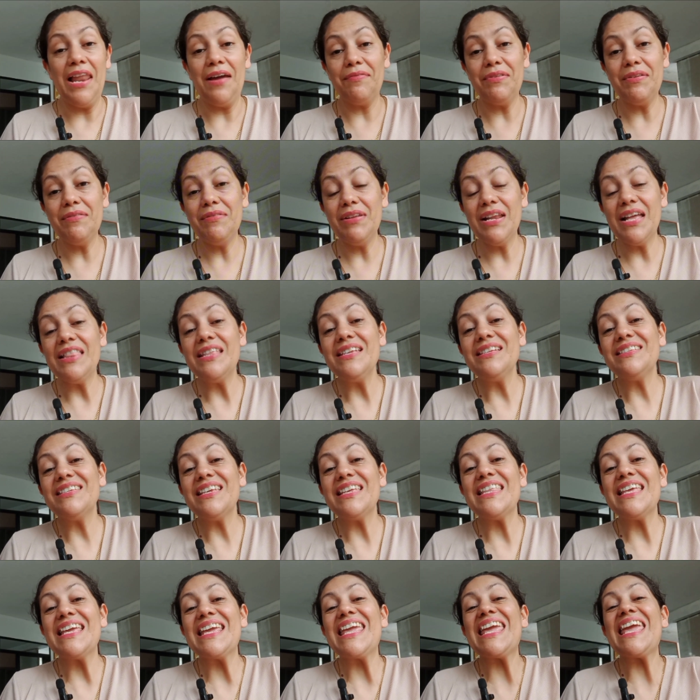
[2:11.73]
La Biblia
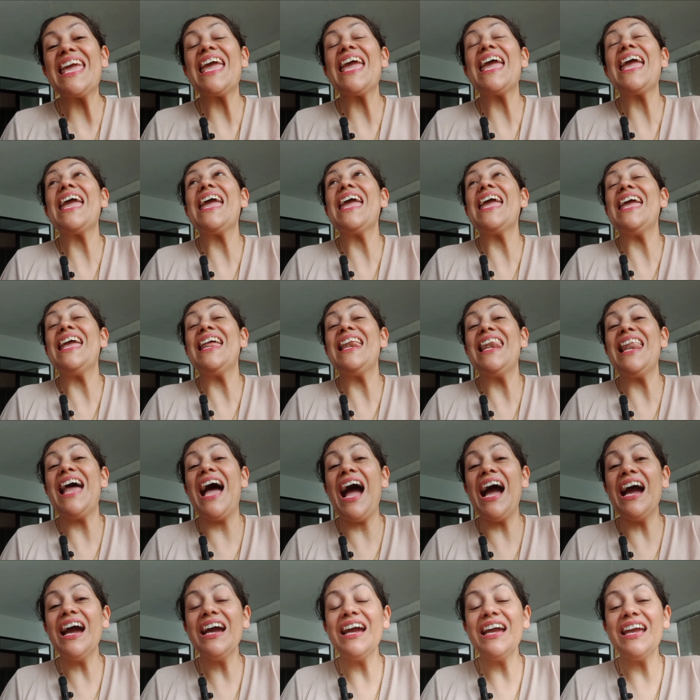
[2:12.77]
dice de que el
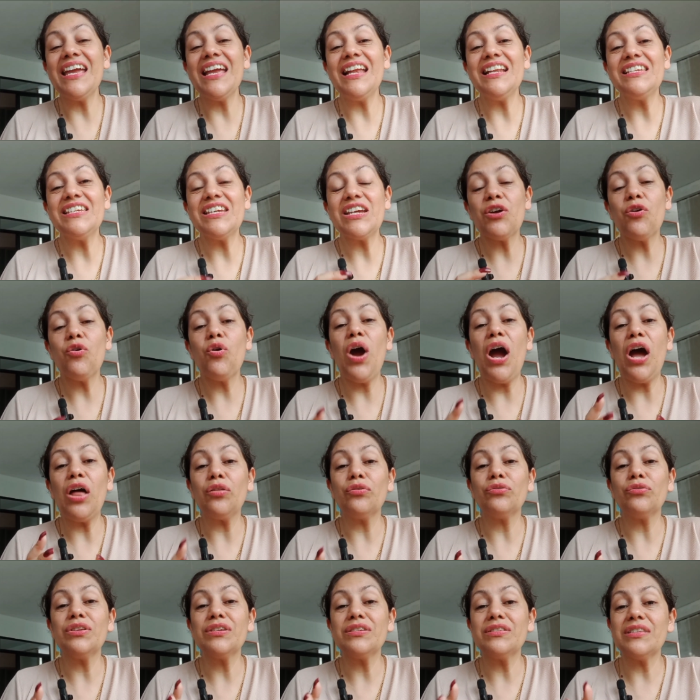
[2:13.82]
ángel llegó
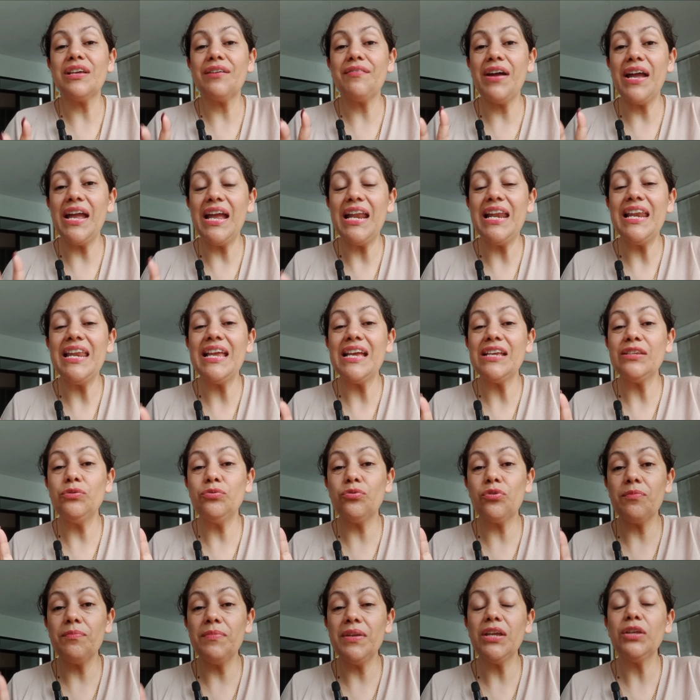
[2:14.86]
a donde estaba Elías
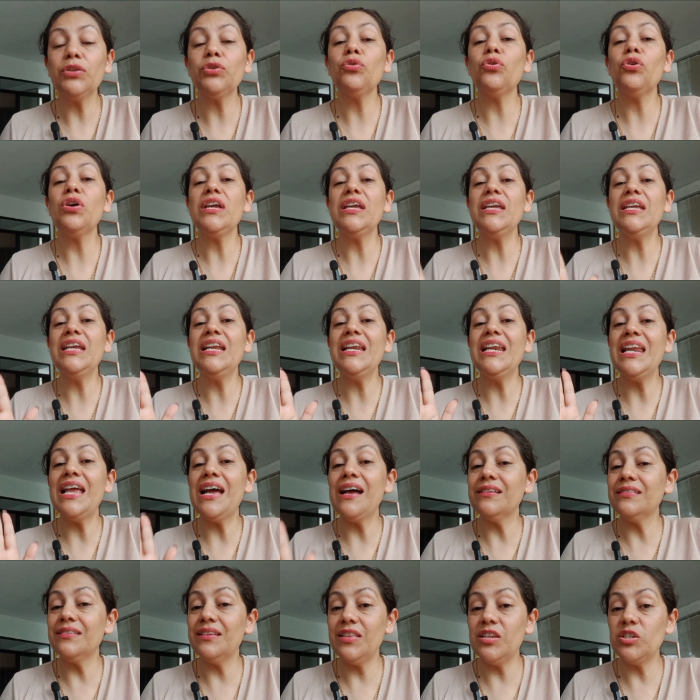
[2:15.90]
durmiendo y
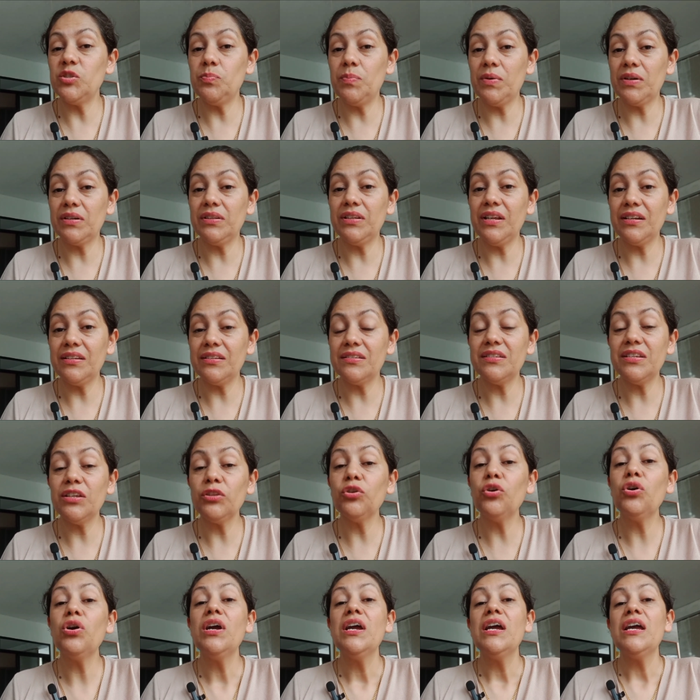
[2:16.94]
le hace despertar
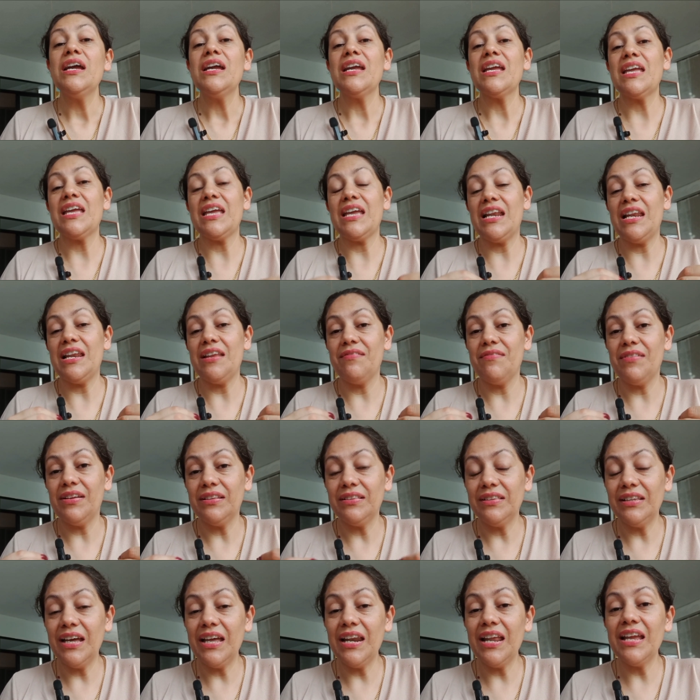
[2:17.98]
diciendo que
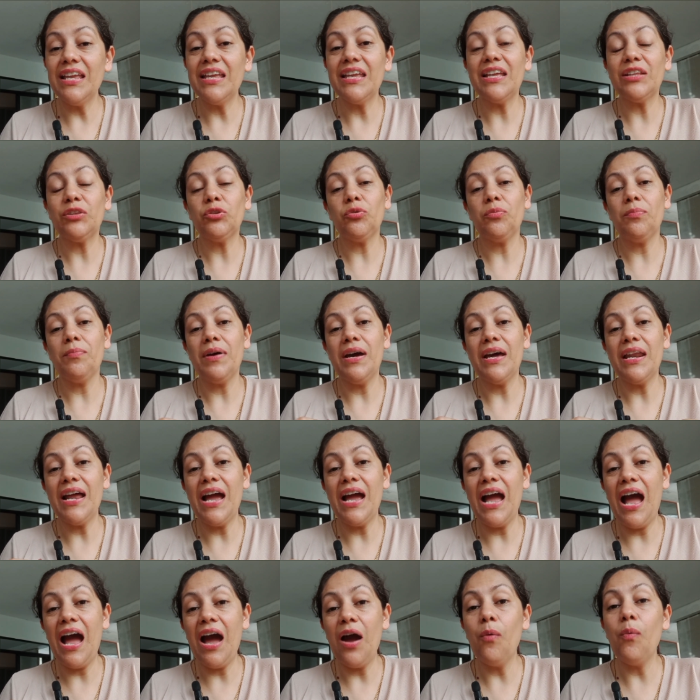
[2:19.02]
levantara y que
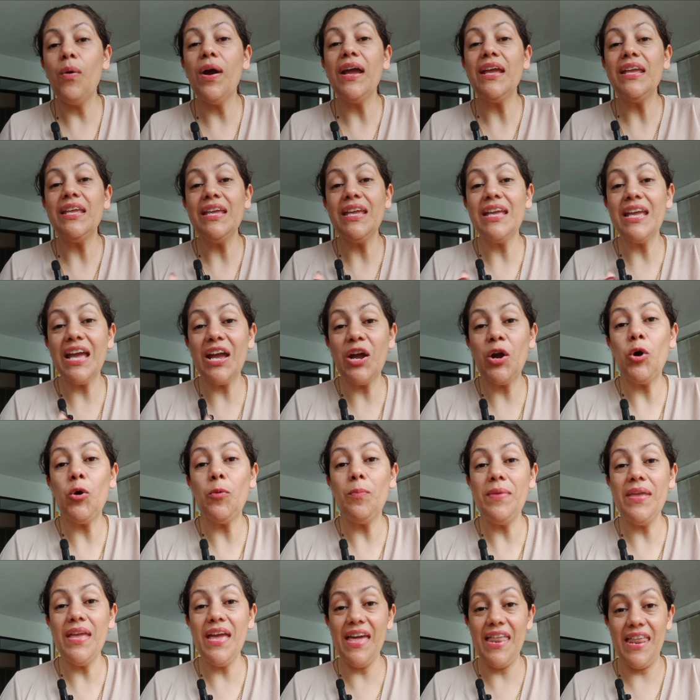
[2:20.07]
tomara agua y que
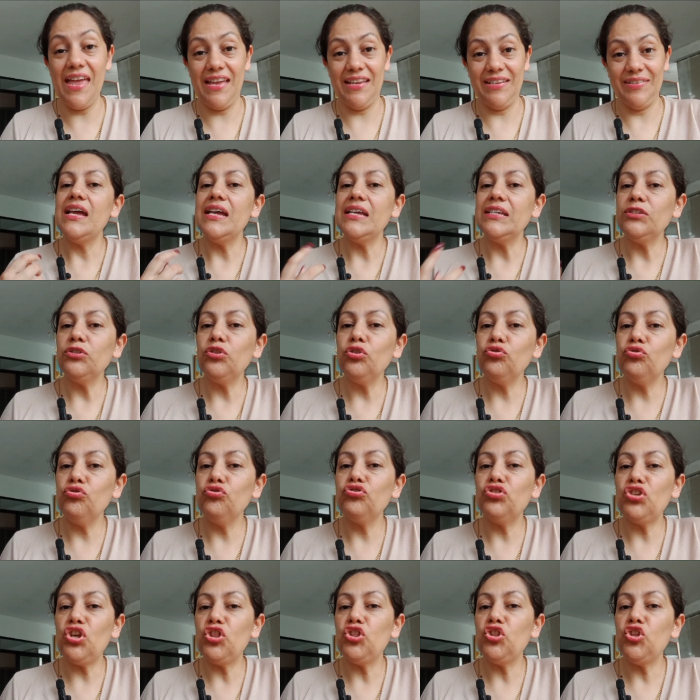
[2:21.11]
comiera. Esto
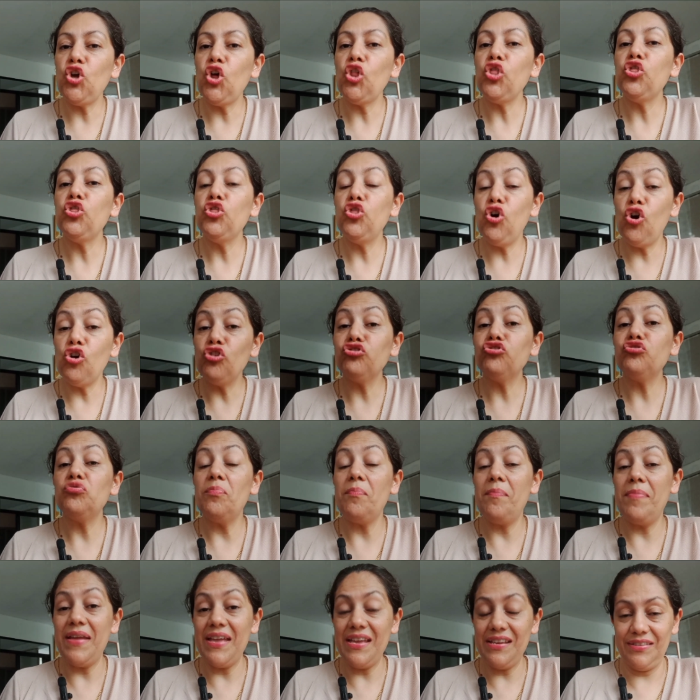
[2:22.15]
sucedió dos
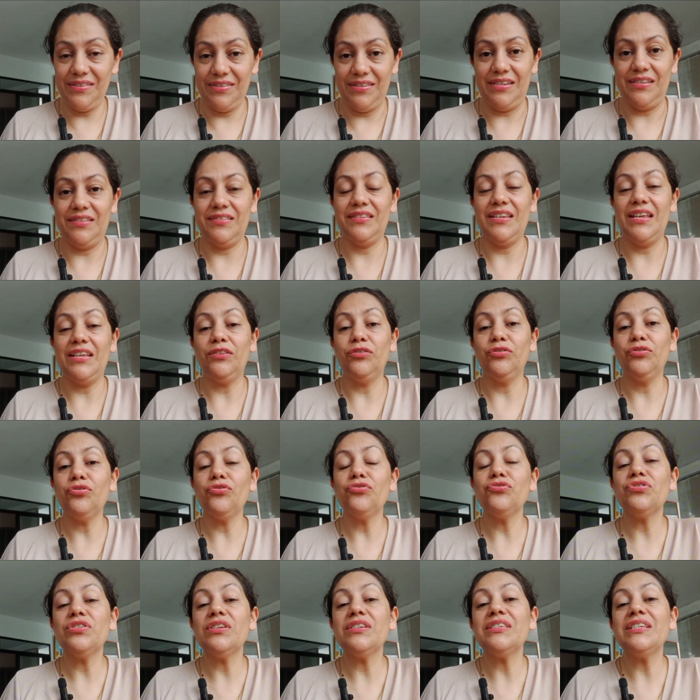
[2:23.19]
veces,
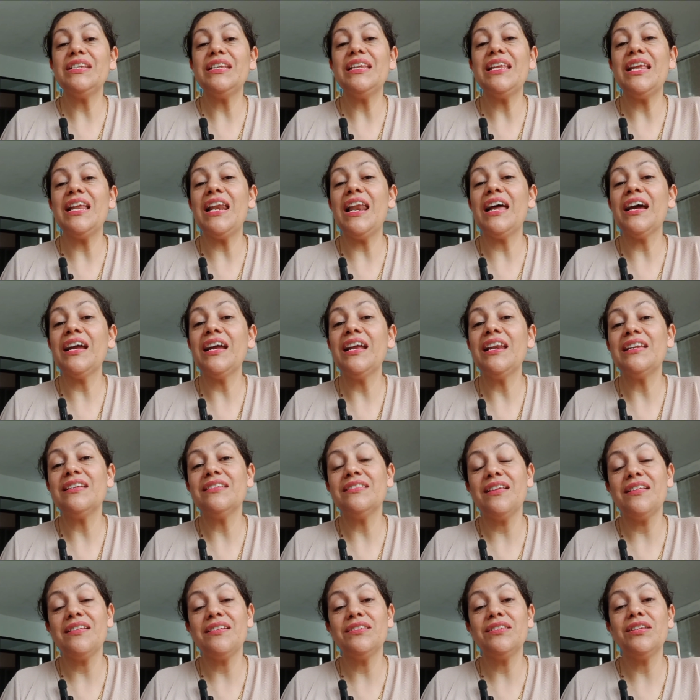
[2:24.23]
entonces, y el ángel
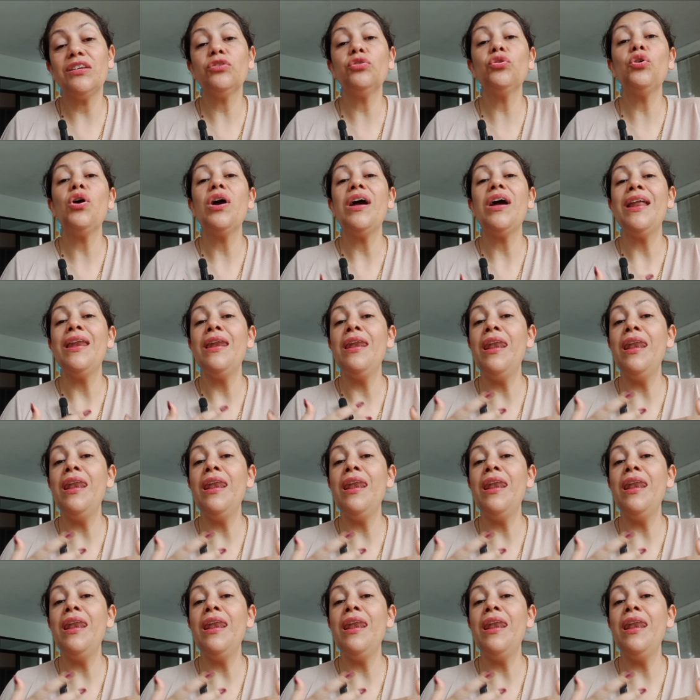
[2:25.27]
está diciendo,